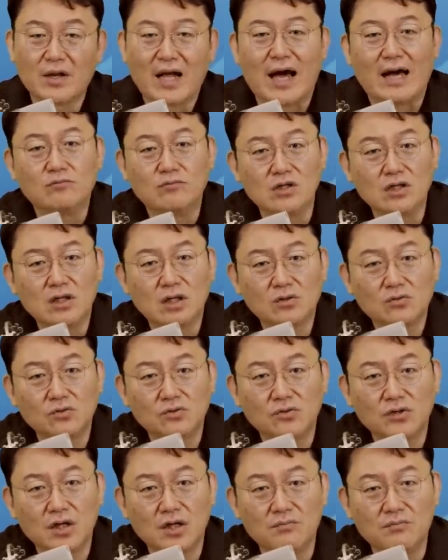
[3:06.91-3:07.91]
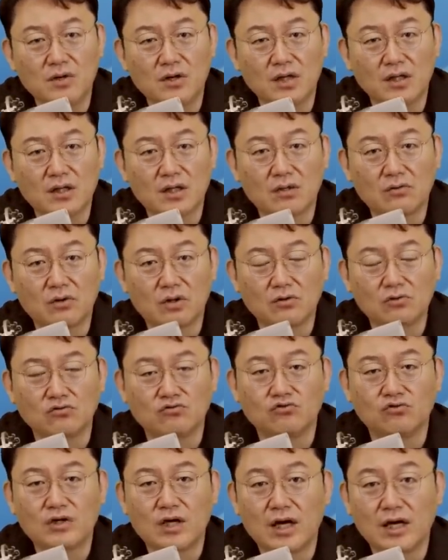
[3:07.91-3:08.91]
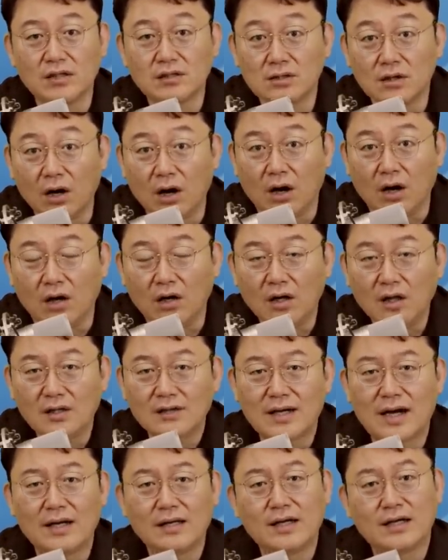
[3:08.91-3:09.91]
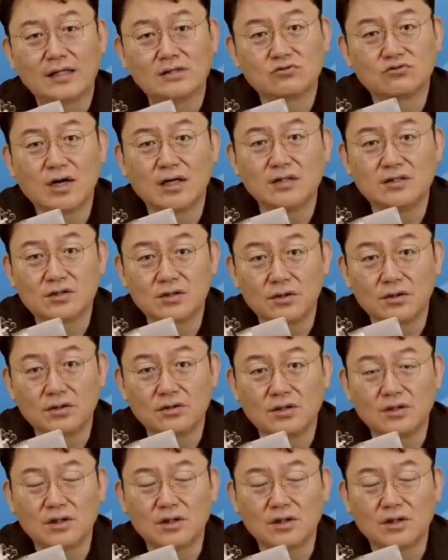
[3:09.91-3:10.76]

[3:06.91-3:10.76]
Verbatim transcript: 아무리 대통령이 임명했다고 해도 국회에서 탄핵할 수가 있어요.